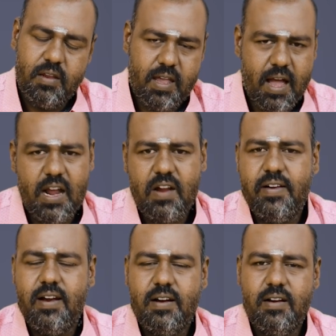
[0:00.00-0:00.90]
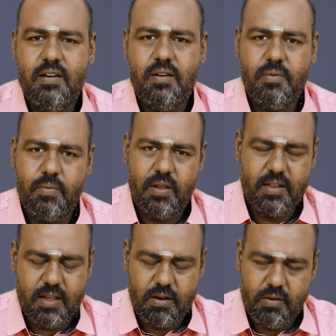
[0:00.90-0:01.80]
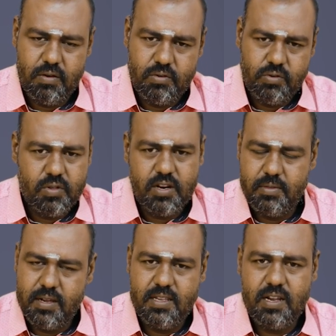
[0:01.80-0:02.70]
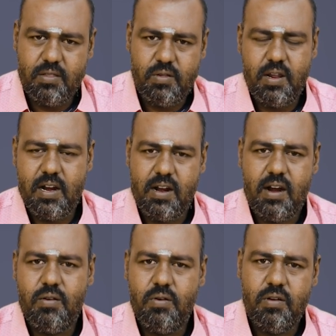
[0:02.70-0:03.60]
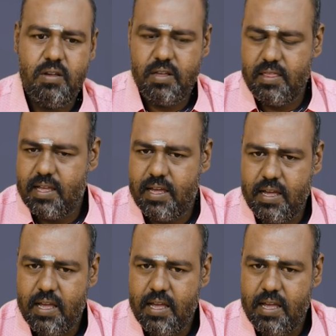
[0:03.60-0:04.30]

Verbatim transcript: நீங்கள் யாராக வேணாலும் இருந்தாலும் ஜோதிடம் தெரிஞ்சாலும் தெரியலைன்னாலும் இந்த